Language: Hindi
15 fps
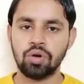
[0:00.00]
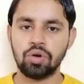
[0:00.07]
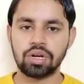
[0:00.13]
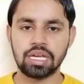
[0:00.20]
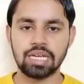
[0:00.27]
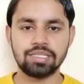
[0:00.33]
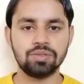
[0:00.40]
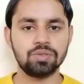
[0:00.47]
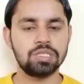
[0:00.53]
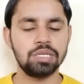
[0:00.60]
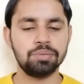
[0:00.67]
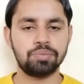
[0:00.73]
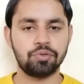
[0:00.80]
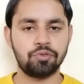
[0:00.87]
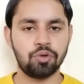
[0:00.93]
और कैसी उसकी
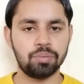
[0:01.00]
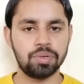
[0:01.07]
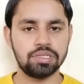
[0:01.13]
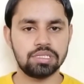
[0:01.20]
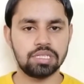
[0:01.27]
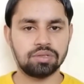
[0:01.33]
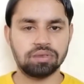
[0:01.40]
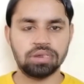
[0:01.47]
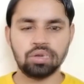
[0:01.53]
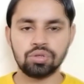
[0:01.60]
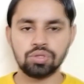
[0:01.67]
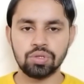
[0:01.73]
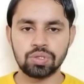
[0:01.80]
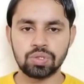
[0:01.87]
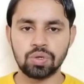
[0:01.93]
परफॉर्मेंस है तो
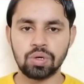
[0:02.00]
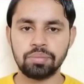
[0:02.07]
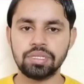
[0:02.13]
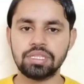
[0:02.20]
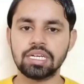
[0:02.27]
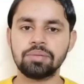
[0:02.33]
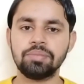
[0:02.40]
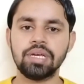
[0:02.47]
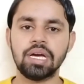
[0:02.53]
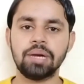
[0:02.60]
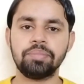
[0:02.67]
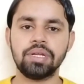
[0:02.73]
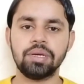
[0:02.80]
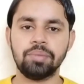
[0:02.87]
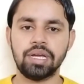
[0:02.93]
और दोस्तों अभी तक भी
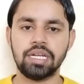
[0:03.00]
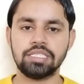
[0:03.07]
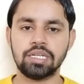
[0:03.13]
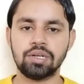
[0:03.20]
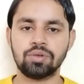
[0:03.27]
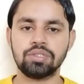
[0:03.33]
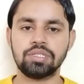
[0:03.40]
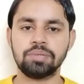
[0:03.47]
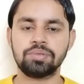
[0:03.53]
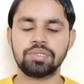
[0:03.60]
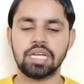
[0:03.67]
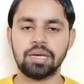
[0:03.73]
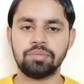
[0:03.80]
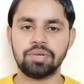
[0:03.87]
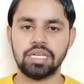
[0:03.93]
आपने हमारे चैनल को
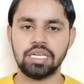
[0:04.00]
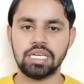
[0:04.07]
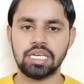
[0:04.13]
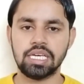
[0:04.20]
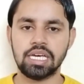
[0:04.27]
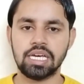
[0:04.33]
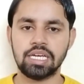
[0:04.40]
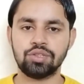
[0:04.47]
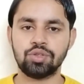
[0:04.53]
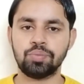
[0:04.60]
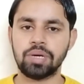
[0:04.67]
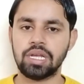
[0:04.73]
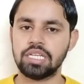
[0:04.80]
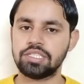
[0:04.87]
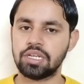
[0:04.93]
सब्सक्राइब नहीं किया है तो
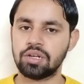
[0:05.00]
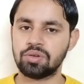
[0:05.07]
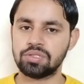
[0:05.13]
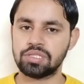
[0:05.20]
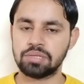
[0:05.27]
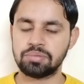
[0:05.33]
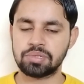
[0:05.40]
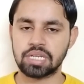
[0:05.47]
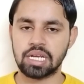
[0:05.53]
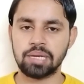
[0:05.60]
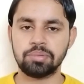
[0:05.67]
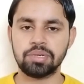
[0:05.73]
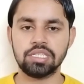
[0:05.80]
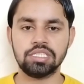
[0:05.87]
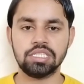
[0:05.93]
पहले चैनल को
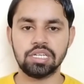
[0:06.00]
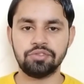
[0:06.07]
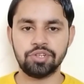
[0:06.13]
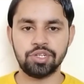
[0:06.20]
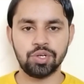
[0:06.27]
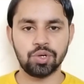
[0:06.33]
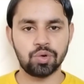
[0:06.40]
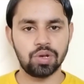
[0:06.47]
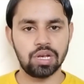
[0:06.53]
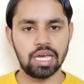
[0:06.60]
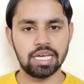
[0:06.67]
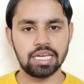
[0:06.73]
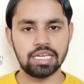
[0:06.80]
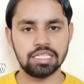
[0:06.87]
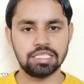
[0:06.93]
सब्सक्राइब कीजिए वीडियो को
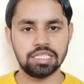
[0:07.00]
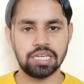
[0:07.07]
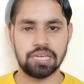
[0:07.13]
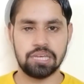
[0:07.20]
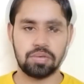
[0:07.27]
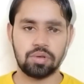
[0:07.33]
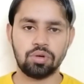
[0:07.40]
लाइक कीजिए